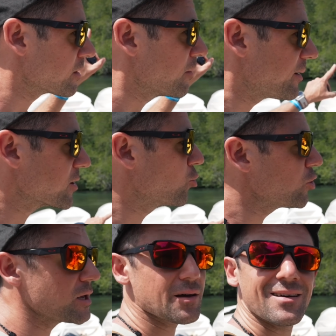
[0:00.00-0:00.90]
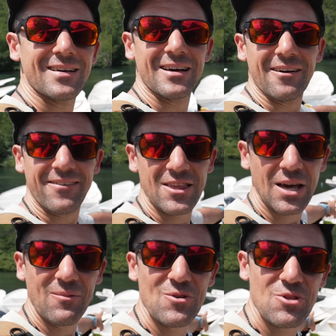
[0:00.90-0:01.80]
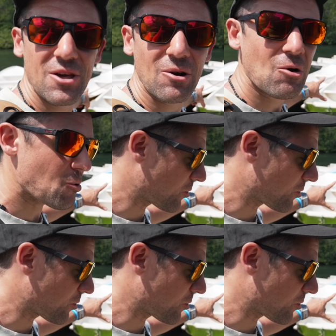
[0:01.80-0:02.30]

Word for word: per cui facciamo un giro con